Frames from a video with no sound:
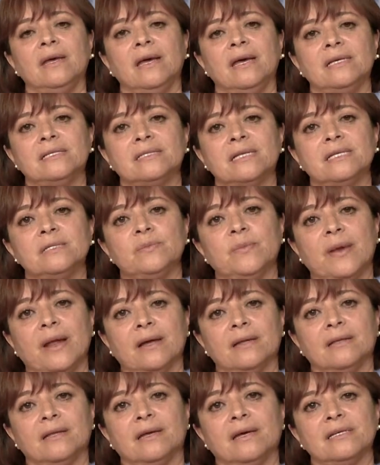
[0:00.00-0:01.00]
Estas
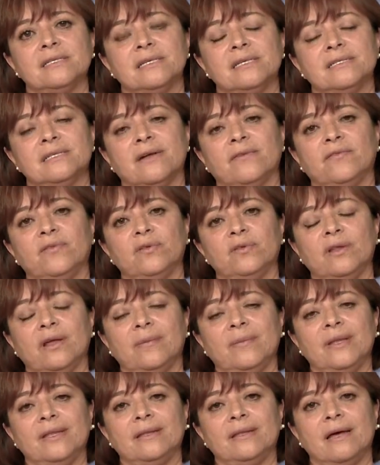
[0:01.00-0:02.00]
prácticas están
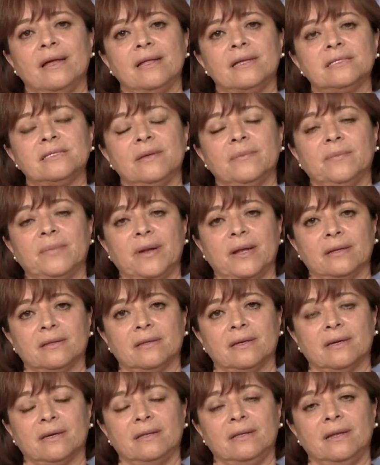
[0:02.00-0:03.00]
fundamentadas en
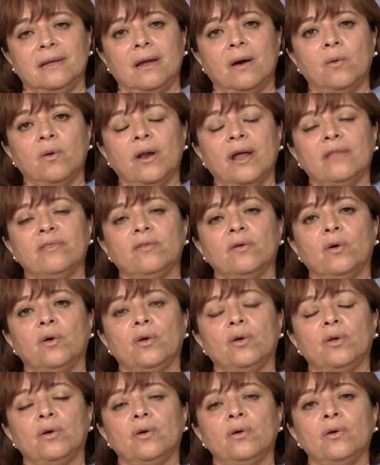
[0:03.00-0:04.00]
prácticas de
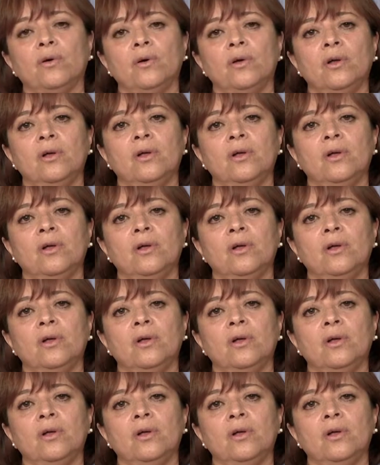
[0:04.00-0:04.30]
laboratorio,